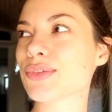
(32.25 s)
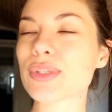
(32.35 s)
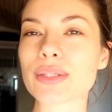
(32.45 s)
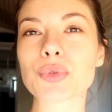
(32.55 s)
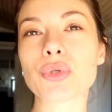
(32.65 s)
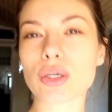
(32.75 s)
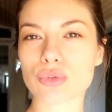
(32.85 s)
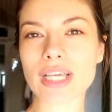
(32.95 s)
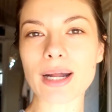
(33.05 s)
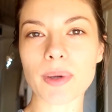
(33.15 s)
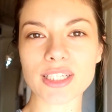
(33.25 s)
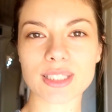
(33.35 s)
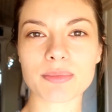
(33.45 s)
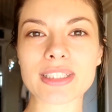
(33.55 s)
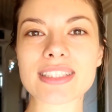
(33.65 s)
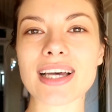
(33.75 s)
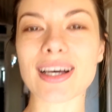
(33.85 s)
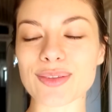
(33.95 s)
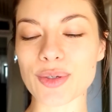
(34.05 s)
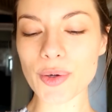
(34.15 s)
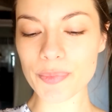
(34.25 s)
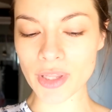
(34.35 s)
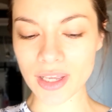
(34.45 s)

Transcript: güne güzel başlamayı sağlıyor.